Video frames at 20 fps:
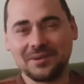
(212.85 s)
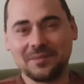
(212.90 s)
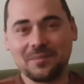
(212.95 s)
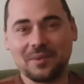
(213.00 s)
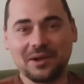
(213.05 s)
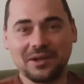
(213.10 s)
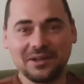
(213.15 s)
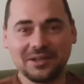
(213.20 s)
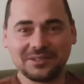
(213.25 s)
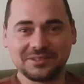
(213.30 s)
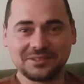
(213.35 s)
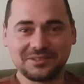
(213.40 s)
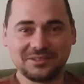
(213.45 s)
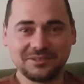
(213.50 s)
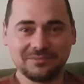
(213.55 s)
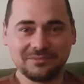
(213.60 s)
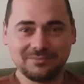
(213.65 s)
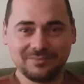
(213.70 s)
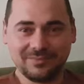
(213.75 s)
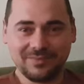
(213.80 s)

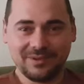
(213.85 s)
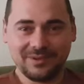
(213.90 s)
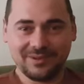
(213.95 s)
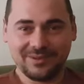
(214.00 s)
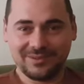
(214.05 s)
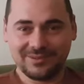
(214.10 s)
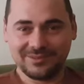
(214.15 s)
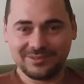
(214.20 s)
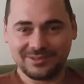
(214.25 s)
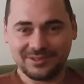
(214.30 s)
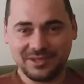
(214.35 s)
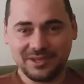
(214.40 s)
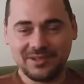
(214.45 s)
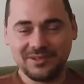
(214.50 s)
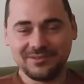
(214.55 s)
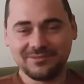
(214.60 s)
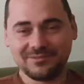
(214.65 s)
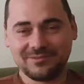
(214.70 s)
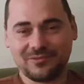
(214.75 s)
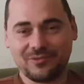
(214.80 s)
Paylaştığım şey
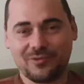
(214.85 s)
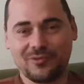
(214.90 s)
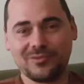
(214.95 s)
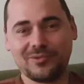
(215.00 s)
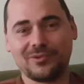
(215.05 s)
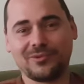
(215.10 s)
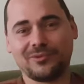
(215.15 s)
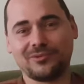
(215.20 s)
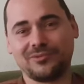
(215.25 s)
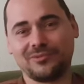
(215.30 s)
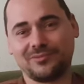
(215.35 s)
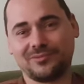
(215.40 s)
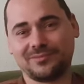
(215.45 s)
komik ol.